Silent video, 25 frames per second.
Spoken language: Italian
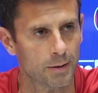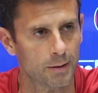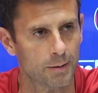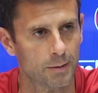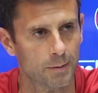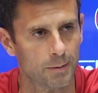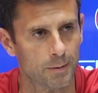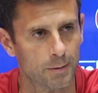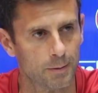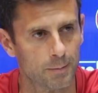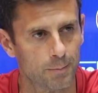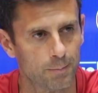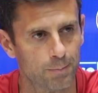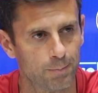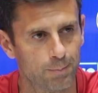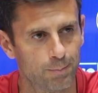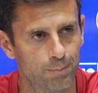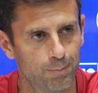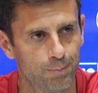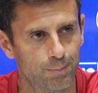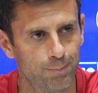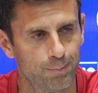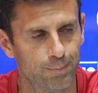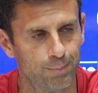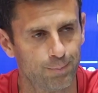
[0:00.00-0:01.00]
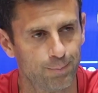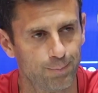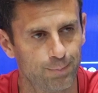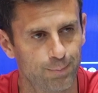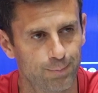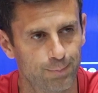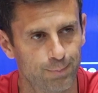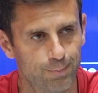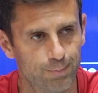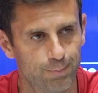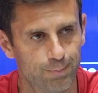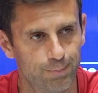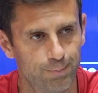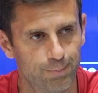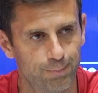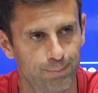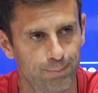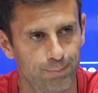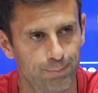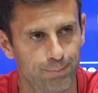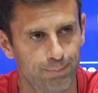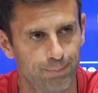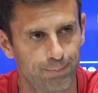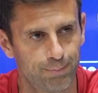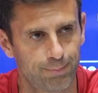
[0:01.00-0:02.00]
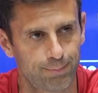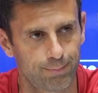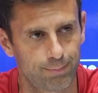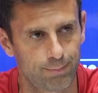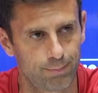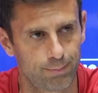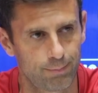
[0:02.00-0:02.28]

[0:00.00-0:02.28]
Buon pomeriggio mister, ti chiedo come sta De